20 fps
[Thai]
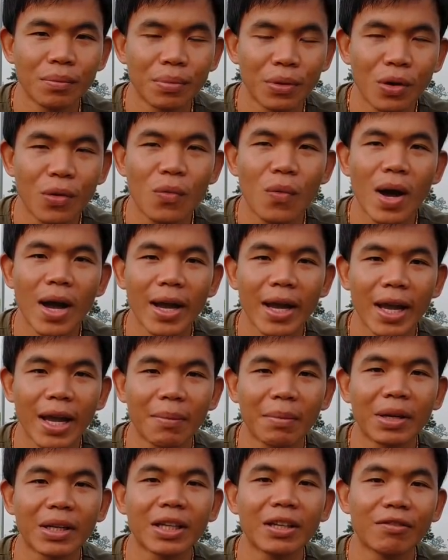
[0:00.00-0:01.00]
เพราะว่าแอ
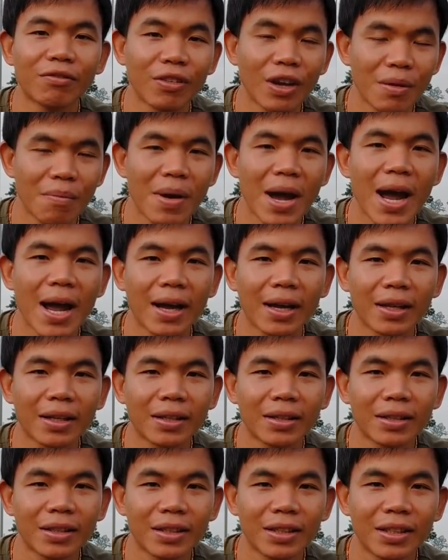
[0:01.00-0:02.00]
ร์มันกินไฟมาก
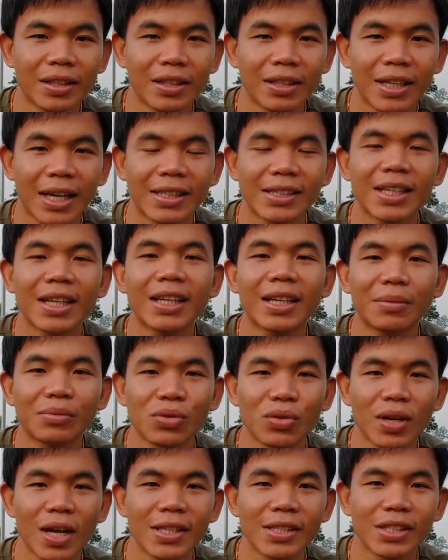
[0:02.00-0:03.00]
ทีนี้การใช้กับ
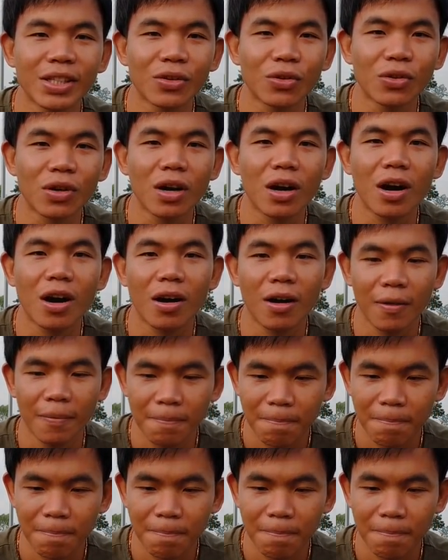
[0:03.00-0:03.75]
โซลาเซลล์ก็